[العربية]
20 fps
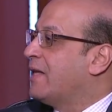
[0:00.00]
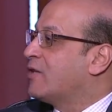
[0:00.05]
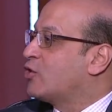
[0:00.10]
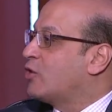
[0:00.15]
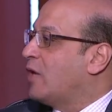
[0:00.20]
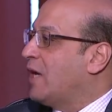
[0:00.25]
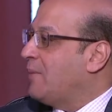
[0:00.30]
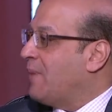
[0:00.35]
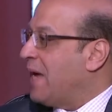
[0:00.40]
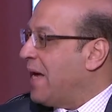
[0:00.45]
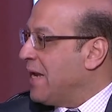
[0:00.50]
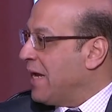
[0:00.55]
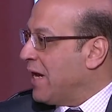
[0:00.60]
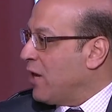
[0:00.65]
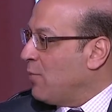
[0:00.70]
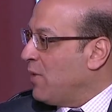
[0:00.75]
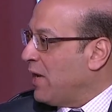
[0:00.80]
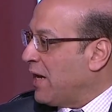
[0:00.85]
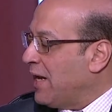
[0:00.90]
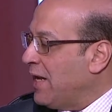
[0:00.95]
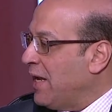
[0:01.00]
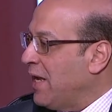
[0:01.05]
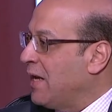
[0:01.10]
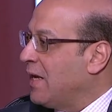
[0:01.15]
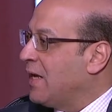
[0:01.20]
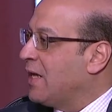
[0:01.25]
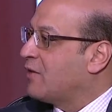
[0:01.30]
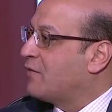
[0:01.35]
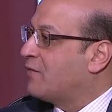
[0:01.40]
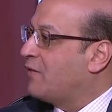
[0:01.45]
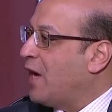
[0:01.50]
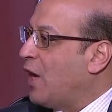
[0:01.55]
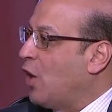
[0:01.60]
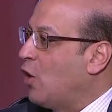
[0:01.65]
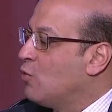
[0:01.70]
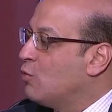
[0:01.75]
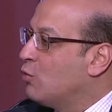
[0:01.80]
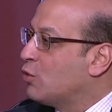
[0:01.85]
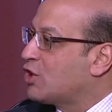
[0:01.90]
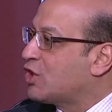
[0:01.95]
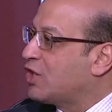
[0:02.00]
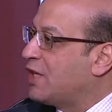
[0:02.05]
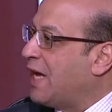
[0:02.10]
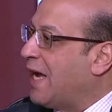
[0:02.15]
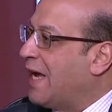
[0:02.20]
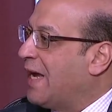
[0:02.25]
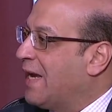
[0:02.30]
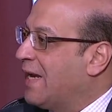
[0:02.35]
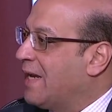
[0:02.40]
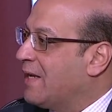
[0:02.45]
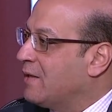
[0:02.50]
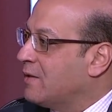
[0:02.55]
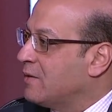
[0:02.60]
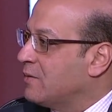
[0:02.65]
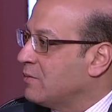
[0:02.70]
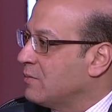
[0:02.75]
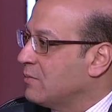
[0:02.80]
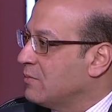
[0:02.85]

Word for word: السؤال بقى انا جاوبك عليه آه. ادفعهم واشتري حالا